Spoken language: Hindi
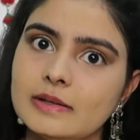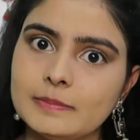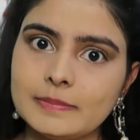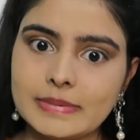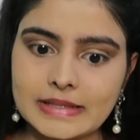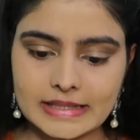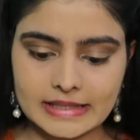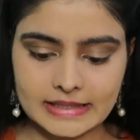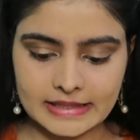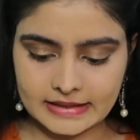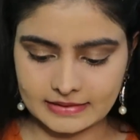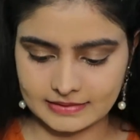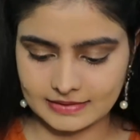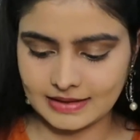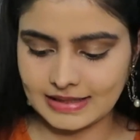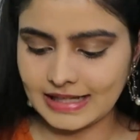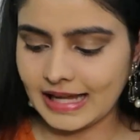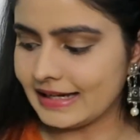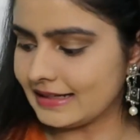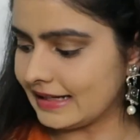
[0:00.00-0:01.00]
कम्प्लीट
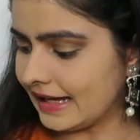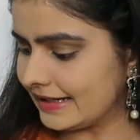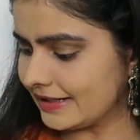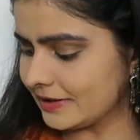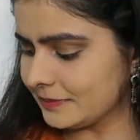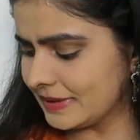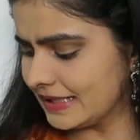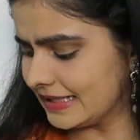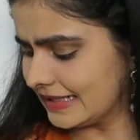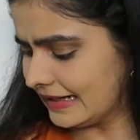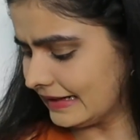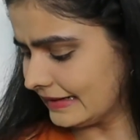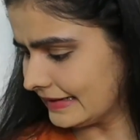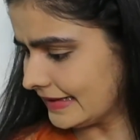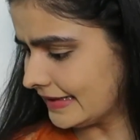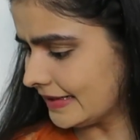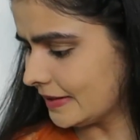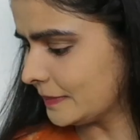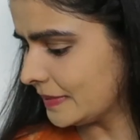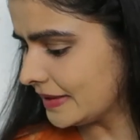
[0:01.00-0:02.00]
आई लाइनर भी
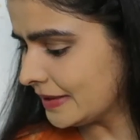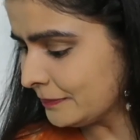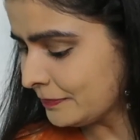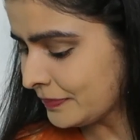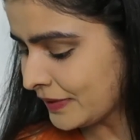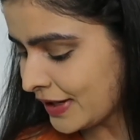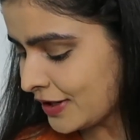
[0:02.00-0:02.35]
लगाना है अभी so,